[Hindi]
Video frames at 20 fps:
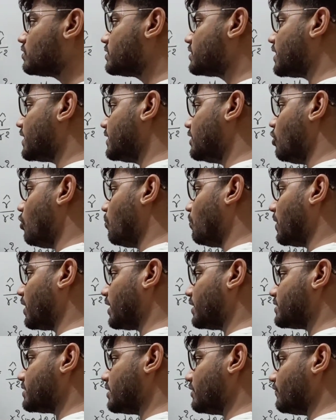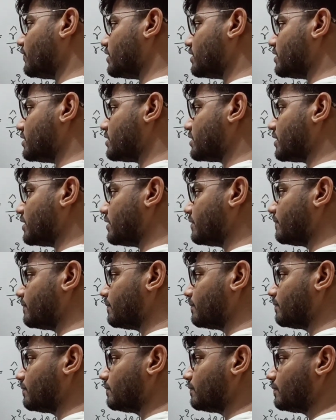कौन सा है ये ऊपर का सरफेस इसके
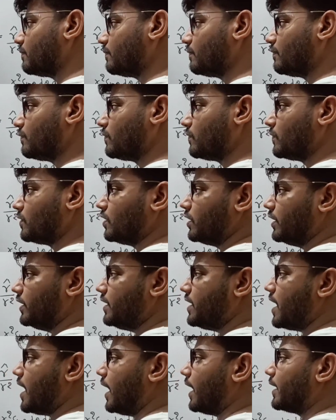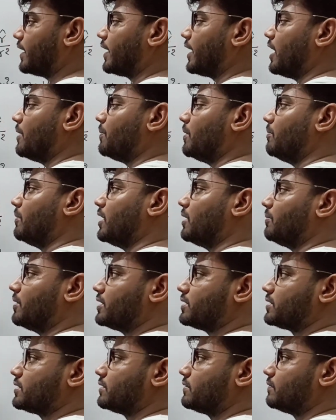ये आर कैप हमारे
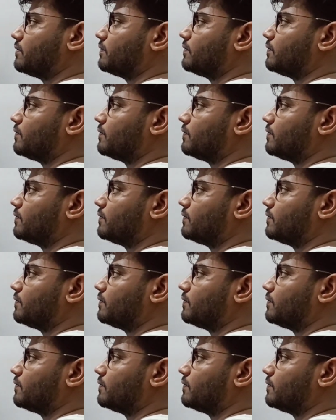पास